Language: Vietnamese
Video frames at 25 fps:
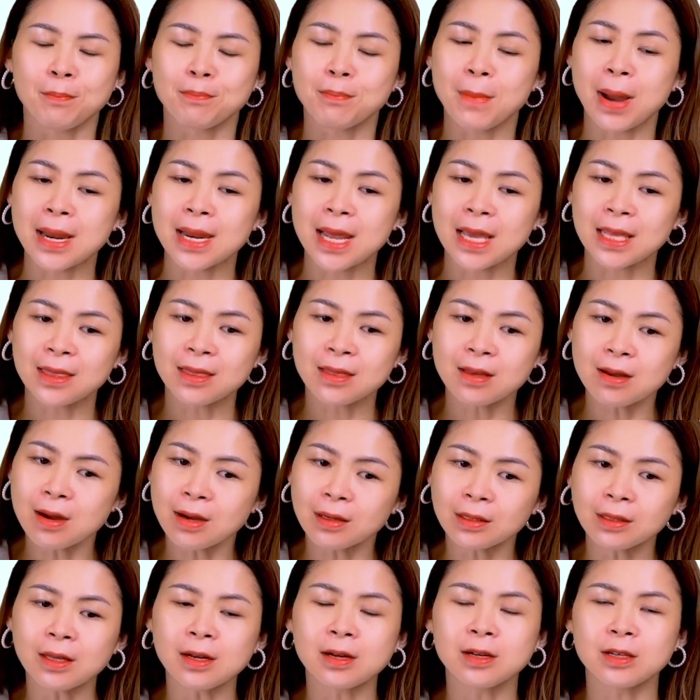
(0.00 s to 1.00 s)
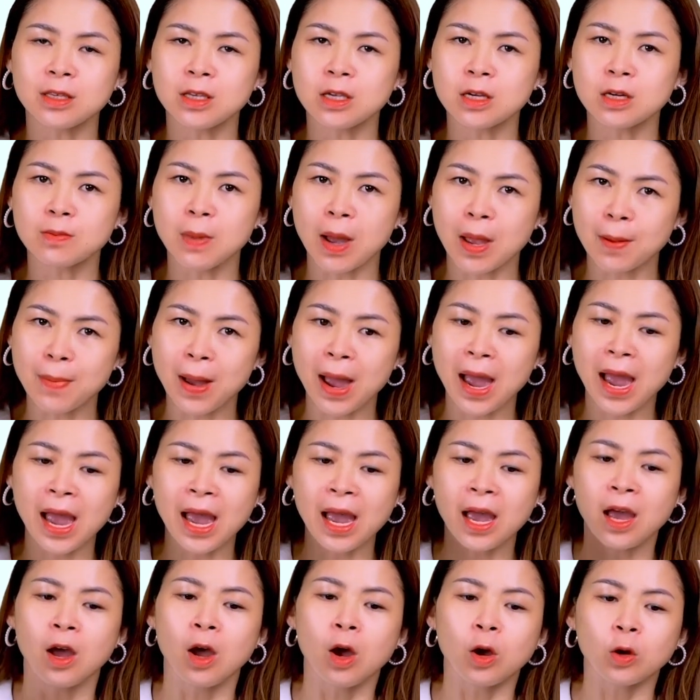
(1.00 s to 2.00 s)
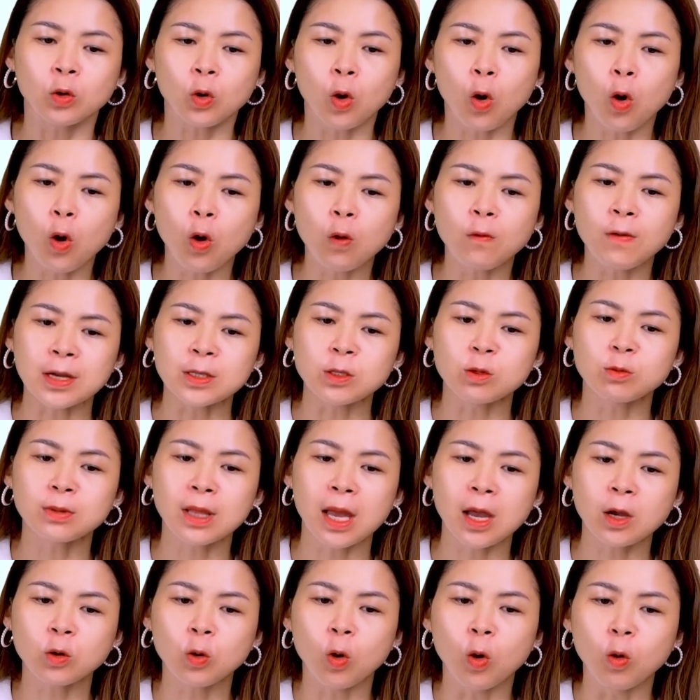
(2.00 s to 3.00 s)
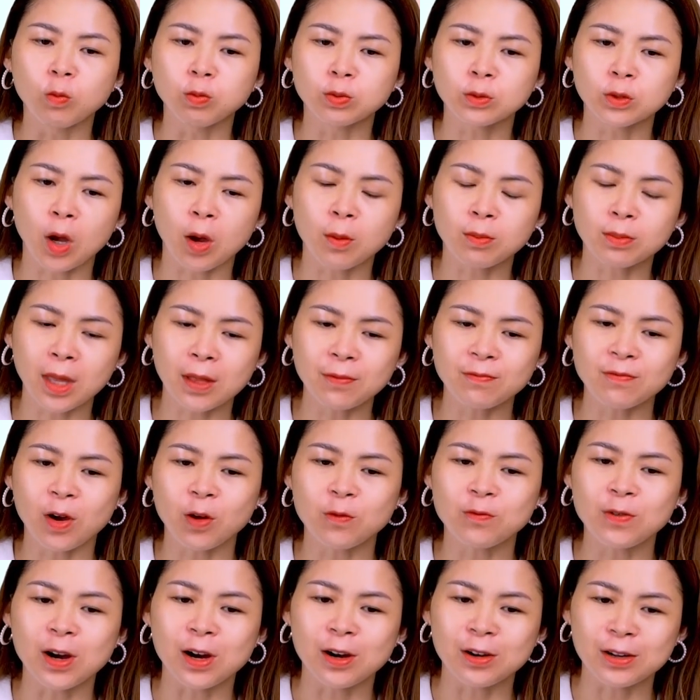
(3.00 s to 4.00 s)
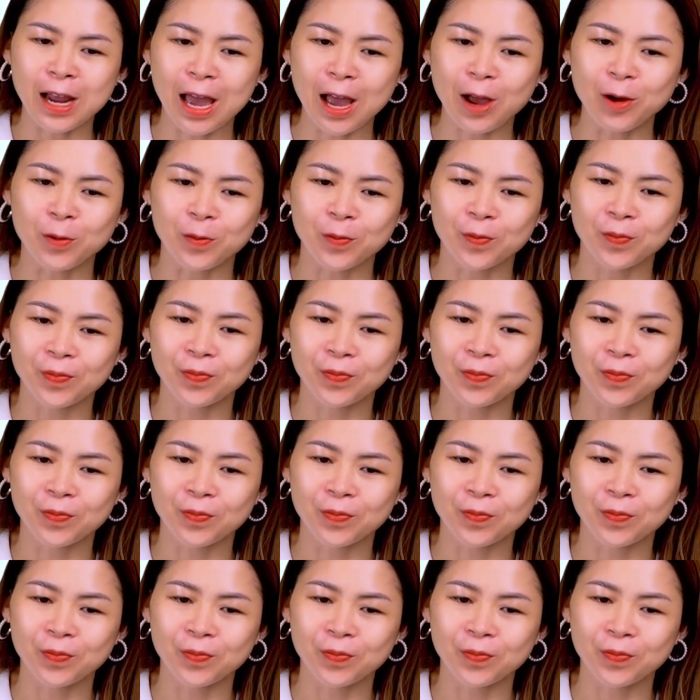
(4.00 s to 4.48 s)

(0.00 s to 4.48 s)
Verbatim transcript: Bài này tương tự như bài ba, cô và chúng ta cùng tóm tắt vào vở nào.